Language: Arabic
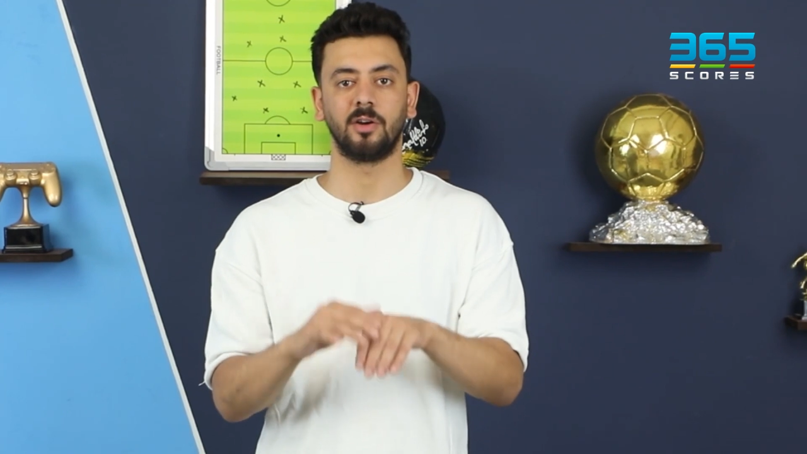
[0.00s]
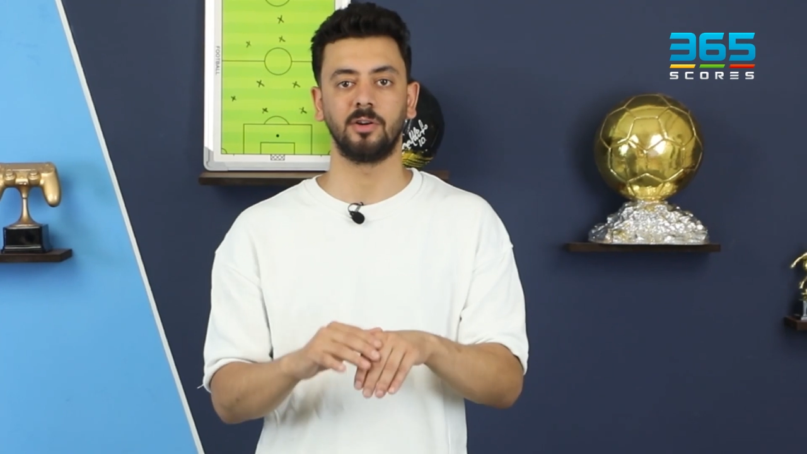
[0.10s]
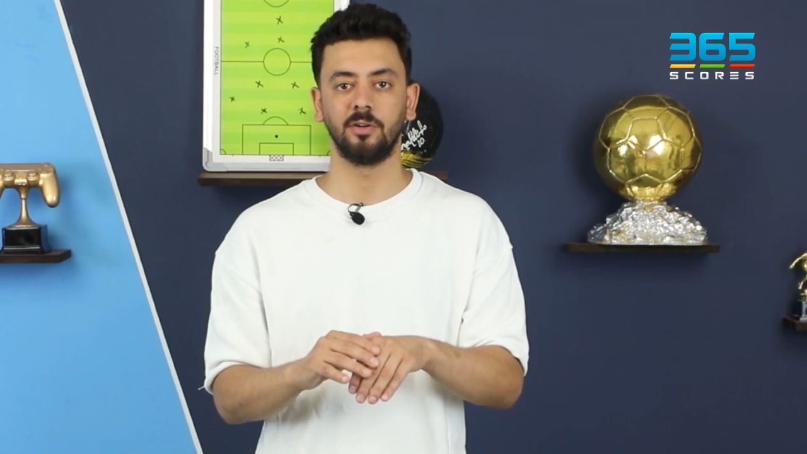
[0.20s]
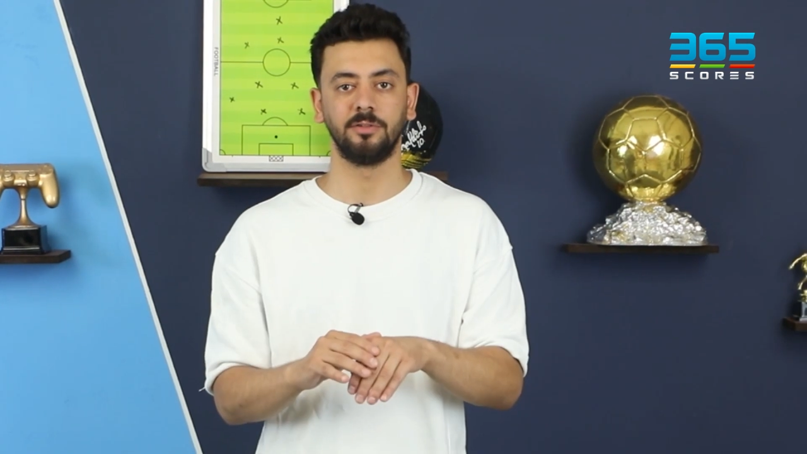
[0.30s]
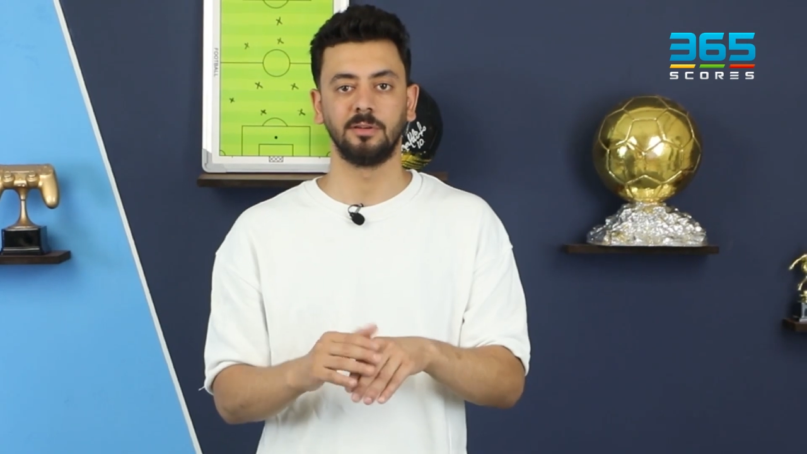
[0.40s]

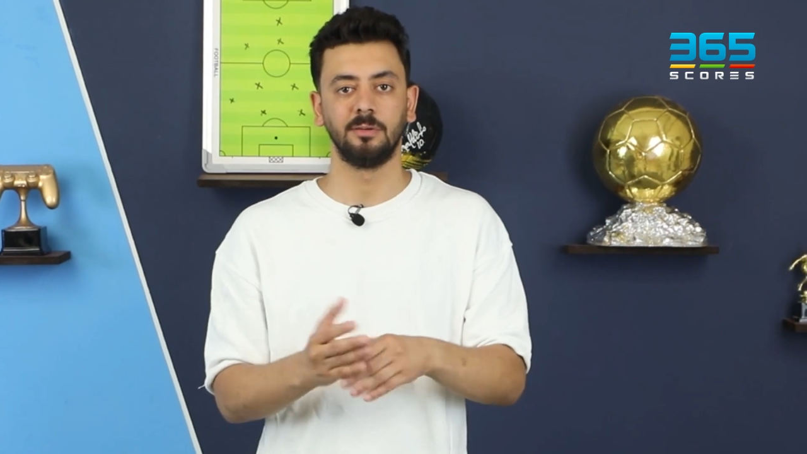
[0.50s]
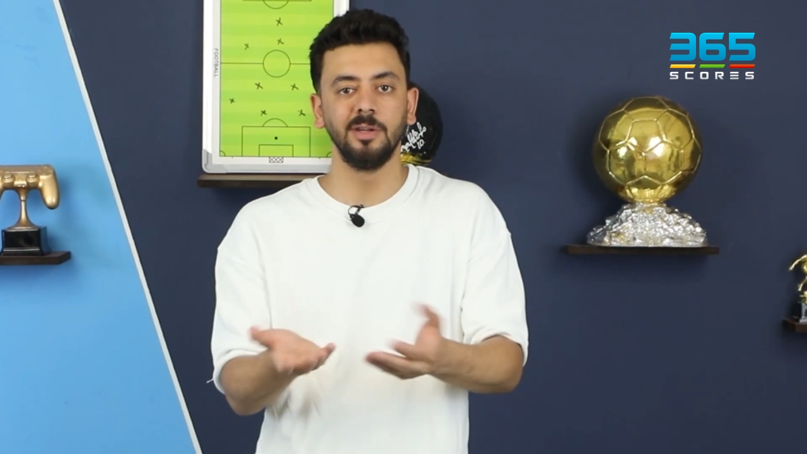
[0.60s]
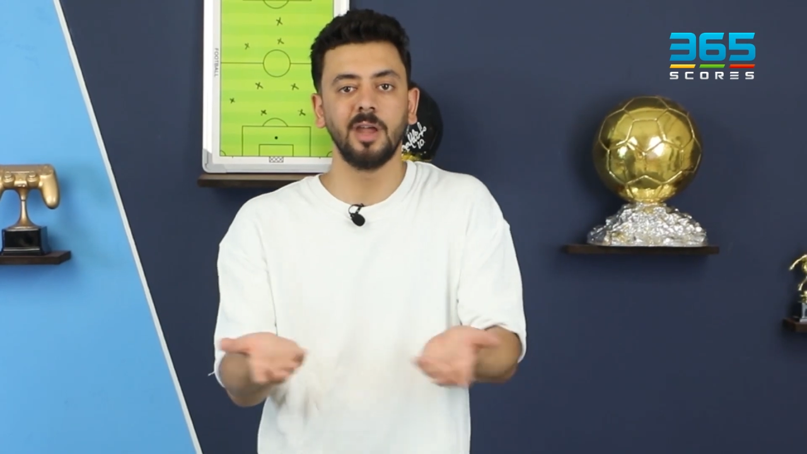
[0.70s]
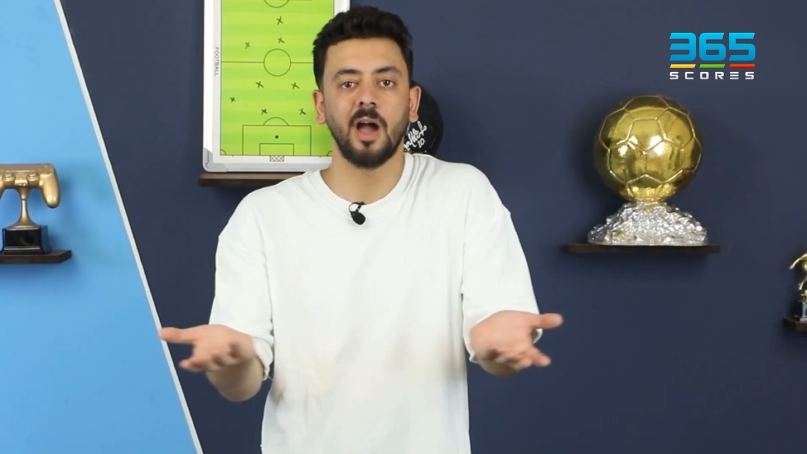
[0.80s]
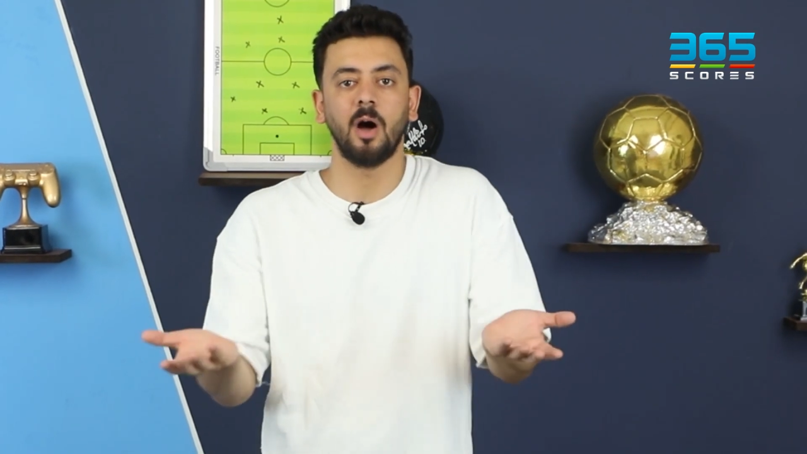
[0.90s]
كرياضي
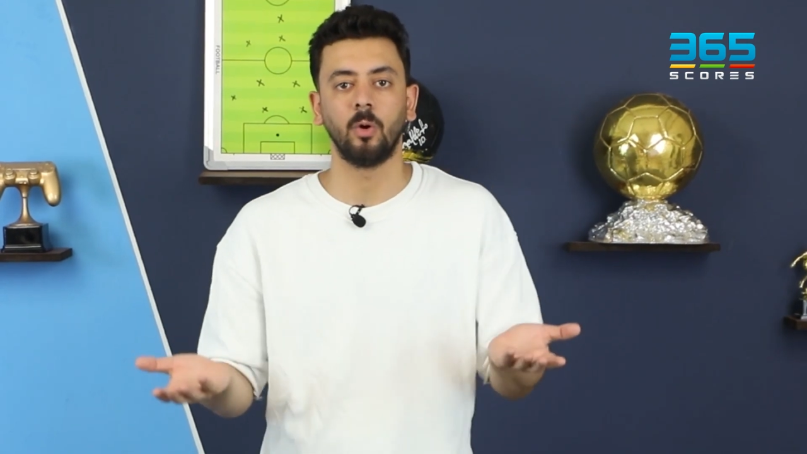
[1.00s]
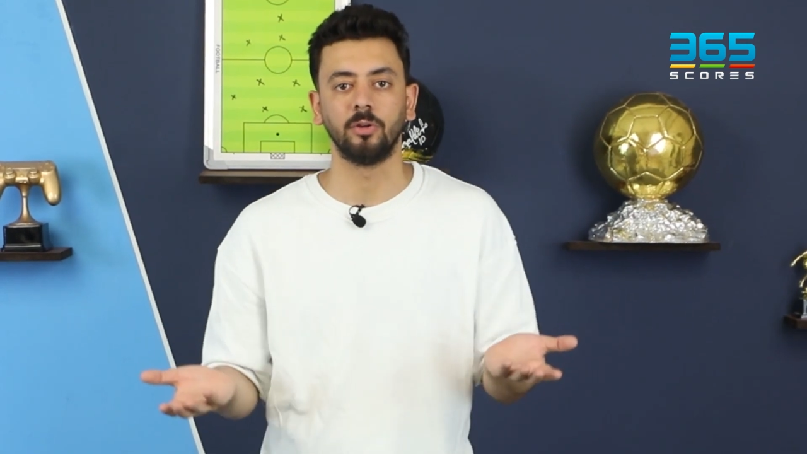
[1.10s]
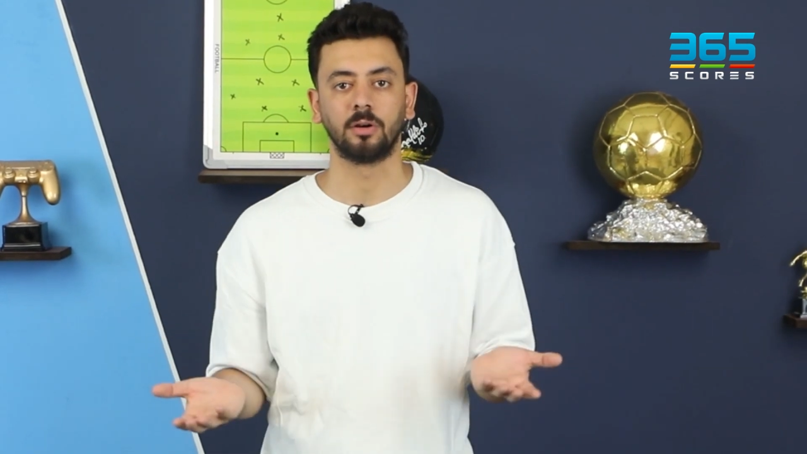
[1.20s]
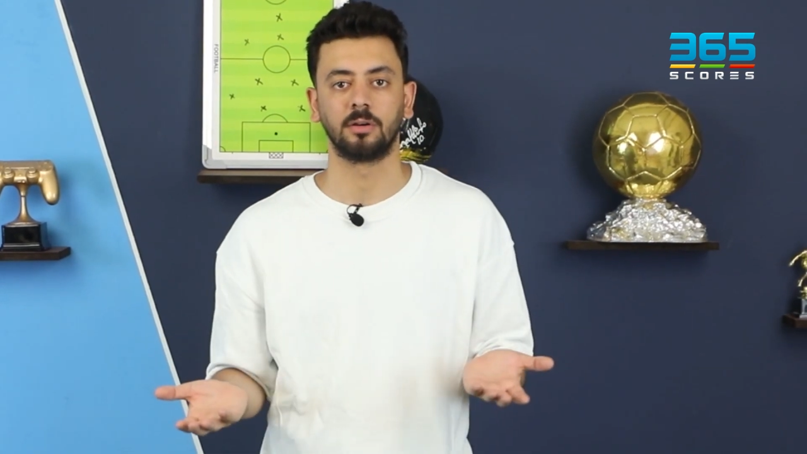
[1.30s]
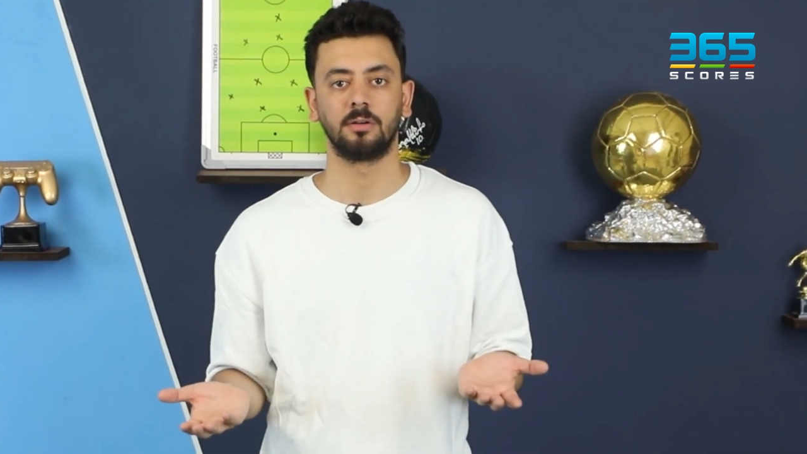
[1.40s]
مين هيعوضك